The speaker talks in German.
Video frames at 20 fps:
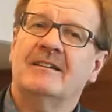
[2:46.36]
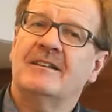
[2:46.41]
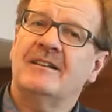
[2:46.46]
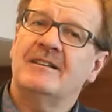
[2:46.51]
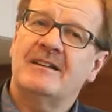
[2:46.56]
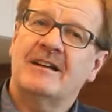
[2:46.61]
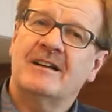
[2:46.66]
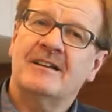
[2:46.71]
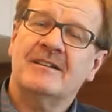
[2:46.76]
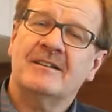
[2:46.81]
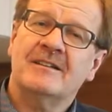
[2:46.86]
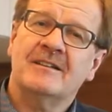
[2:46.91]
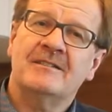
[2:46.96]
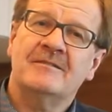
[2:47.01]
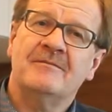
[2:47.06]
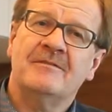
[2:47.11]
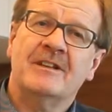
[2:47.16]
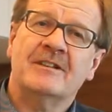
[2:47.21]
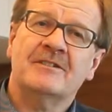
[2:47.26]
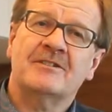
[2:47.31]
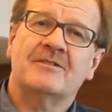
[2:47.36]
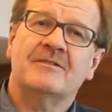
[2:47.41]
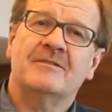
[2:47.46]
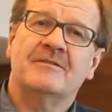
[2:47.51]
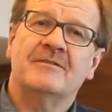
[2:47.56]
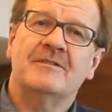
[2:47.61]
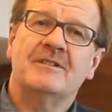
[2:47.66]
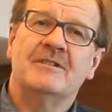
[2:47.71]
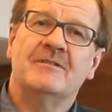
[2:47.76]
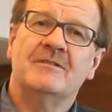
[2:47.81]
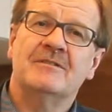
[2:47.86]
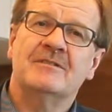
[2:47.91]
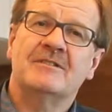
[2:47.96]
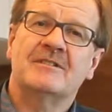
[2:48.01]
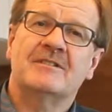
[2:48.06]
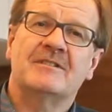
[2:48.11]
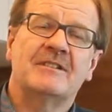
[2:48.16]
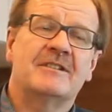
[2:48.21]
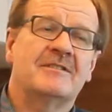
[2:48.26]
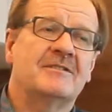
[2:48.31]
genialeren Werkstoff wie
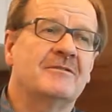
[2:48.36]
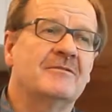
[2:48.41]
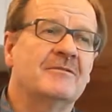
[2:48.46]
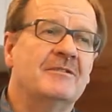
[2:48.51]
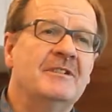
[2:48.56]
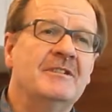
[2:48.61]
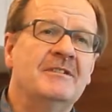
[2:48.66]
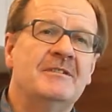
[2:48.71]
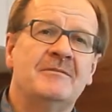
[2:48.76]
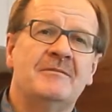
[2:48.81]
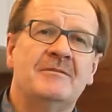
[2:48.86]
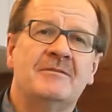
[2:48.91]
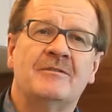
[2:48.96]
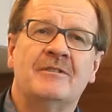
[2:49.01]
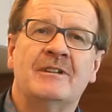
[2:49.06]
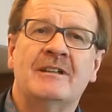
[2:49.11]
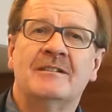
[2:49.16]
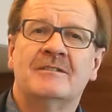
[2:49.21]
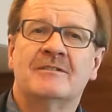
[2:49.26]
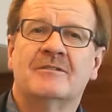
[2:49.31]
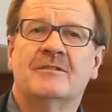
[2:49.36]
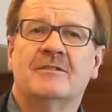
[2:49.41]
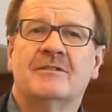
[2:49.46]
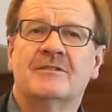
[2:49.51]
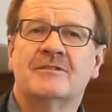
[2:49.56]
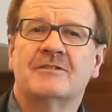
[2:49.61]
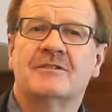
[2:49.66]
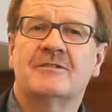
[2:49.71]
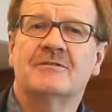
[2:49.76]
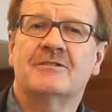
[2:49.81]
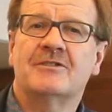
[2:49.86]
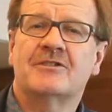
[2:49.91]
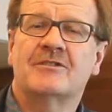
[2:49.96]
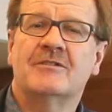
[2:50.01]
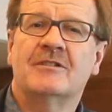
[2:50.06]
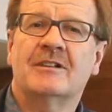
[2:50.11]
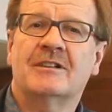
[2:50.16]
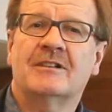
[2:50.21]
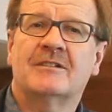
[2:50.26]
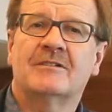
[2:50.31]
Holz, der so individuell, so
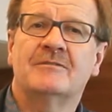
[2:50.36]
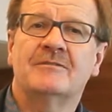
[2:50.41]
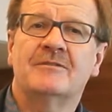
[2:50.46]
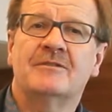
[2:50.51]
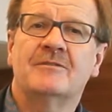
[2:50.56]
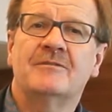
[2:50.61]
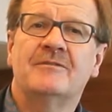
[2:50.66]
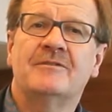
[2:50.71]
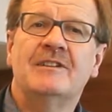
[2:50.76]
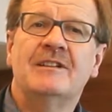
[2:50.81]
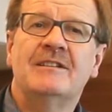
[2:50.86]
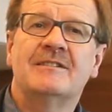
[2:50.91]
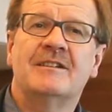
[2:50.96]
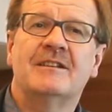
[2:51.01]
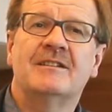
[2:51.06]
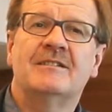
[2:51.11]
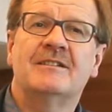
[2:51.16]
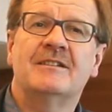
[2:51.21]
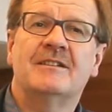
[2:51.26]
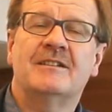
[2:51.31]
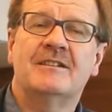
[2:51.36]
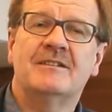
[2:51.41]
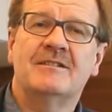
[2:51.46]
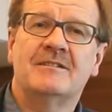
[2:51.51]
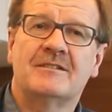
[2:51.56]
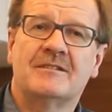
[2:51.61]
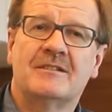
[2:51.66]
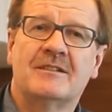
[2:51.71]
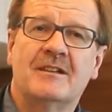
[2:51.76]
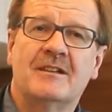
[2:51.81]
ausdrucksstark und so vielseitig ist.